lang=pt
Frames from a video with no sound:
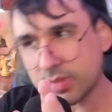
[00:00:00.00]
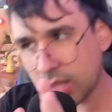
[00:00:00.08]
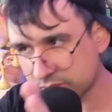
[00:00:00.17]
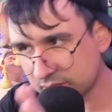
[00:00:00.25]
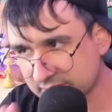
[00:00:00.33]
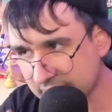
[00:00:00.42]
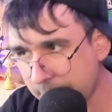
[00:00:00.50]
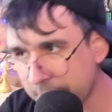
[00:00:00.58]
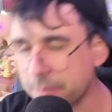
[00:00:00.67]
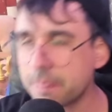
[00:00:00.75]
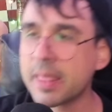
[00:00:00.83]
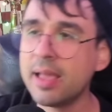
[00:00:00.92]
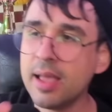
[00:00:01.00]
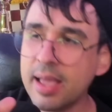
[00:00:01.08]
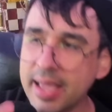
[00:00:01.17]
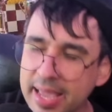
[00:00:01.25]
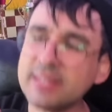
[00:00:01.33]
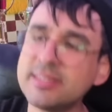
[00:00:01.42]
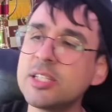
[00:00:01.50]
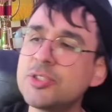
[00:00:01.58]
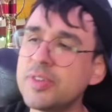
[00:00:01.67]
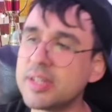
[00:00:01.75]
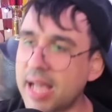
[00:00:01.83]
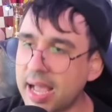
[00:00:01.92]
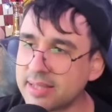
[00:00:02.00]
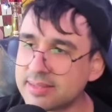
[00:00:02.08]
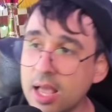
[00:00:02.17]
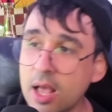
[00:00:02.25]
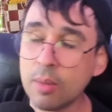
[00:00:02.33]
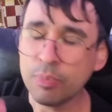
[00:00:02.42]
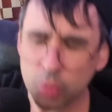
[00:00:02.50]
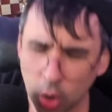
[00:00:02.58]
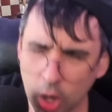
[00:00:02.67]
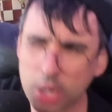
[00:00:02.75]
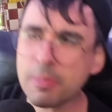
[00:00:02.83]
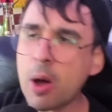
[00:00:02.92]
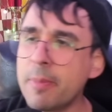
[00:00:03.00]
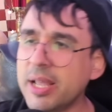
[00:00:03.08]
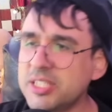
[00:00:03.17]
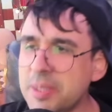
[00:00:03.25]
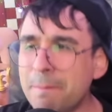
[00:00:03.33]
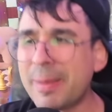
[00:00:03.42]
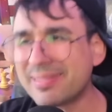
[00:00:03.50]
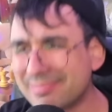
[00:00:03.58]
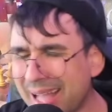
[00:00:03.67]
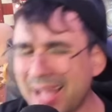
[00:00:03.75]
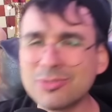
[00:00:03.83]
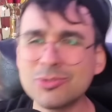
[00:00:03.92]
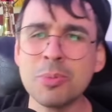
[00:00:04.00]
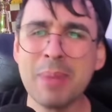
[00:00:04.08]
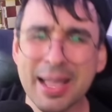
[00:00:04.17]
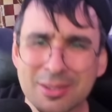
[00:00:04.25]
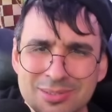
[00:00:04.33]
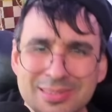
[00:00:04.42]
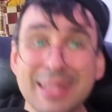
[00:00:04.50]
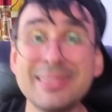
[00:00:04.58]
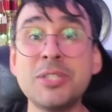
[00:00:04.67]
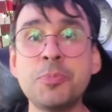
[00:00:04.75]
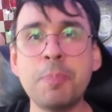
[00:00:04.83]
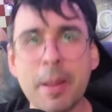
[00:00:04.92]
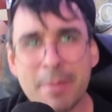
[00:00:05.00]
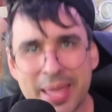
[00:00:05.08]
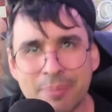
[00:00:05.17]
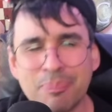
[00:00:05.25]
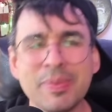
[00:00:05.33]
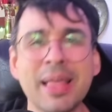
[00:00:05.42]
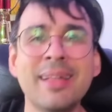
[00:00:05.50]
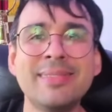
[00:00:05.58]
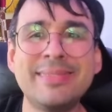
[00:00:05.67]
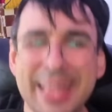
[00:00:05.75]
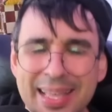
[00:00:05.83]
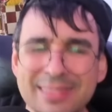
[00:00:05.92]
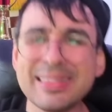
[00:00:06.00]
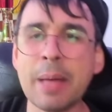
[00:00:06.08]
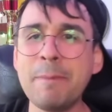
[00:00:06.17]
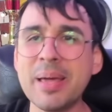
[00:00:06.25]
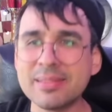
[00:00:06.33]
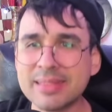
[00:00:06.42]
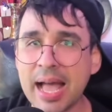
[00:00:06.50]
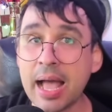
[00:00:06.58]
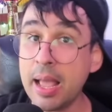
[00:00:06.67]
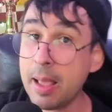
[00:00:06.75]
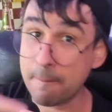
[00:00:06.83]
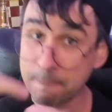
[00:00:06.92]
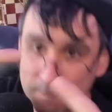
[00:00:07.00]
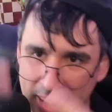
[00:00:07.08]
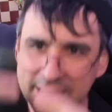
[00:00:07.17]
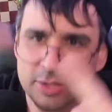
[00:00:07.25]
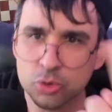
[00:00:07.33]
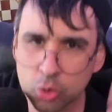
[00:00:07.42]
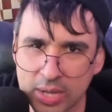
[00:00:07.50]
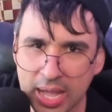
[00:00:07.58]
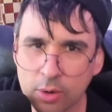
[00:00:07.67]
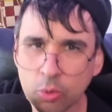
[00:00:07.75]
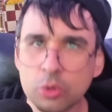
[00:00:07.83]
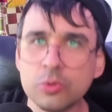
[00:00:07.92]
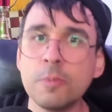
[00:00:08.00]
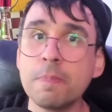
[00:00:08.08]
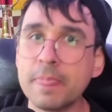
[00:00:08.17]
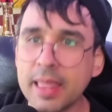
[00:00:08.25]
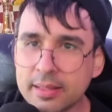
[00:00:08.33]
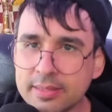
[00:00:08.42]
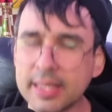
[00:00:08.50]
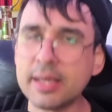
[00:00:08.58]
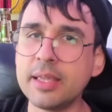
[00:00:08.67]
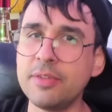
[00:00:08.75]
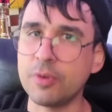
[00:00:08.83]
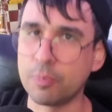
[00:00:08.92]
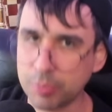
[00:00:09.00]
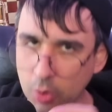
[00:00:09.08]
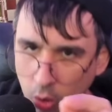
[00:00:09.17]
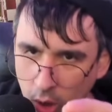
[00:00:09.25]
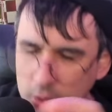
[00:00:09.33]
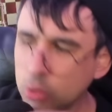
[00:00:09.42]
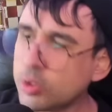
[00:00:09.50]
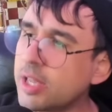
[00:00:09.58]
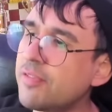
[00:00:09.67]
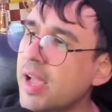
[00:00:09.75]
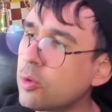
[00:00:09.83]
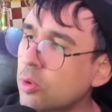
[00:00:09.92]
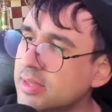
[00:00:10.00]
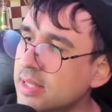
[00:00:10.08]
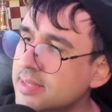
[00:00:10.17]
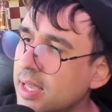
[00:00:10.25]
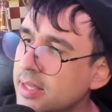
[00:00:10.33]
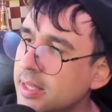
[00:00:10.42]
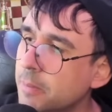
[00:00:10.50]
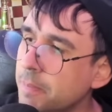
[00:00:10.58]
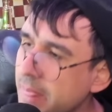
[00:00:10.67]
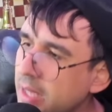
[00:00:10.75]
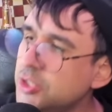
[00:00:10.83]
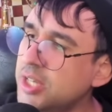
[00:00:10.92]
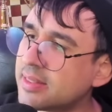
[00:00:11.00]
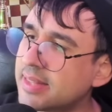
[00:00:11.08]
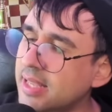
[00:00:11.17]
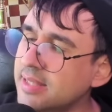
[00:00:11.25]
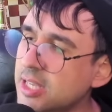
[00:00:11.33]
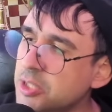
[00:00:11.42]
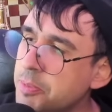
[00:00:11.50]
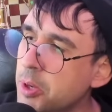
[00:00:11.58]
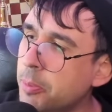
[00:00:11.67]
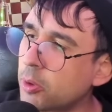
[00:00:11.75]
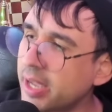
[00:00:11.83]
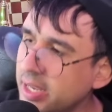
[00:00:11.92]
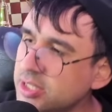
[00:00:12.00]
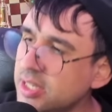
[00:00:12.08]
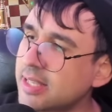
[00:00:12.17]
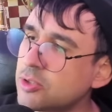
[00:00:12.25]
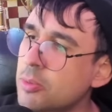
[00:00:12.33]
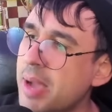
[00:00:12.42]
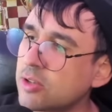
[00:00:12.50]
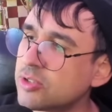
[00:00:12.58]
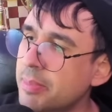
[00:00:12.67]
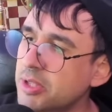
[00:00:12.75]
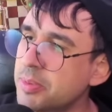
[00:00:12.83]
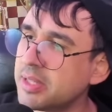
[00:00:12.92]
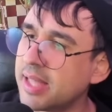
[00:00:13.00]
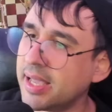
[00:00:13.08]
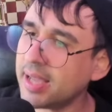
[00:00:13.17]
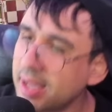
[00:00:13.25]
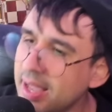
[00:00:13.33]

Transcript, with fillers: Vocês sabem, esses finais, normalmente empatados, o Magnus tenta espremer tenta apertar. Mas o garoto é terrível. Olha o que vai acontecer aqui. G3 para pro rei, G6 e o Magnus na mesma ideia.